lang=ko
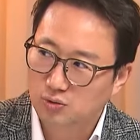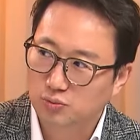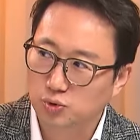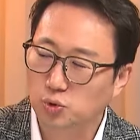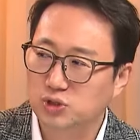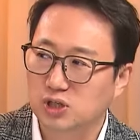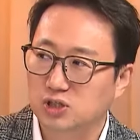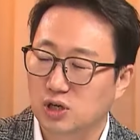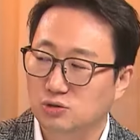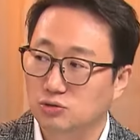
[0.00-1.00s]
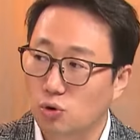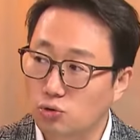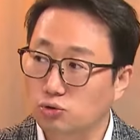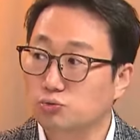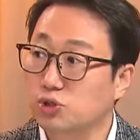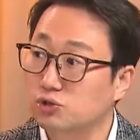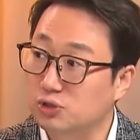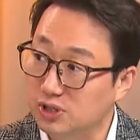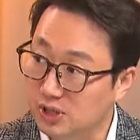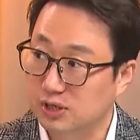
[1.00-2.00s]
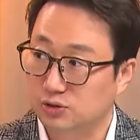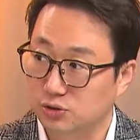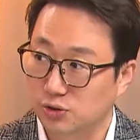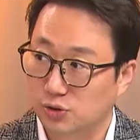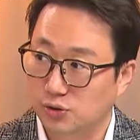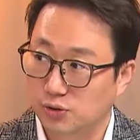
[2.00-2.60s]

부동산 시장은 거꾸로 움직일 수 있다라는 거죠.